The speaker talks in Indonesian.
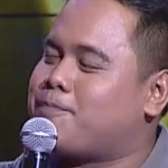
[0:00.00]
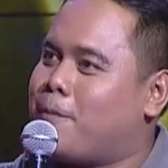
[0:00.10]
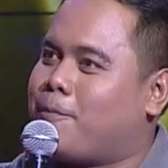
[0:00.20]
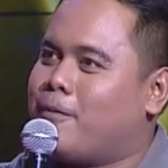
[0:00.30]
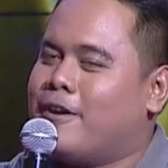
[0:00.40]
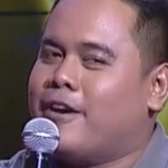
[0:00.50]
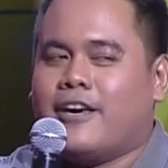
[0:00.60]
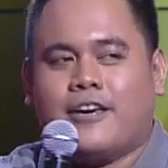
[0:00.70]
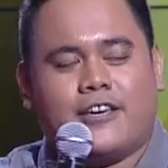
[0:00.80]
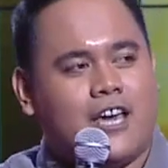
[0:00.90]
Pip.
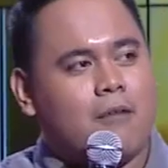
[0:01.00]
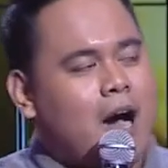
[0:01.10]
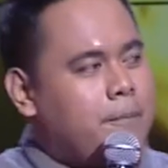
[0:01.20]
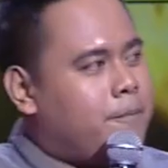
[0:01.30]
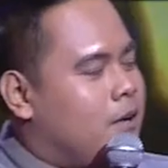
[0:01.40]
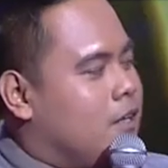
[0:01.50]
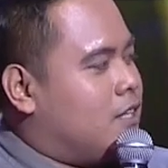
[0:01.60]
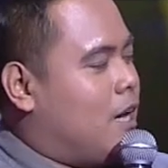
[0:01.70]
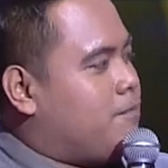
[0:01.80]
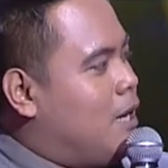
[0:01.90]
Iya bab,
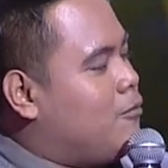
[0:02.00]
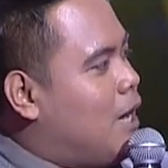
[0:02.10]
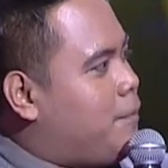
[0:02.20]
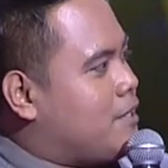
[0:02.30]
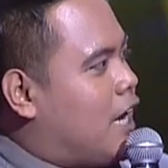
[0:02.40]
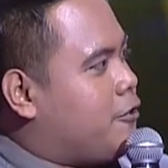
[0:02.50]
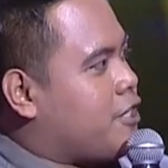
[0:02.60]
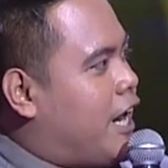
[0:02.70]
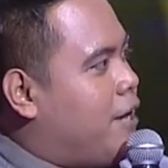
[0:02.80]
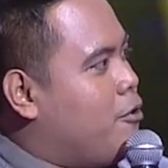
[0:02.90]
tiap demo dapat 100
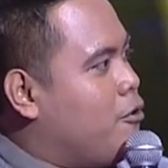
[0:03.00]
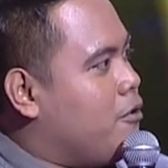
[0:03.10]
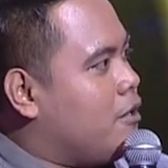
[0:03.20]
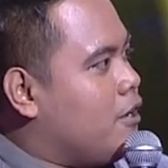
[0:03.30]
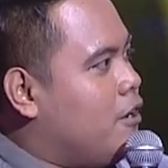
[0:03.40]
ribu.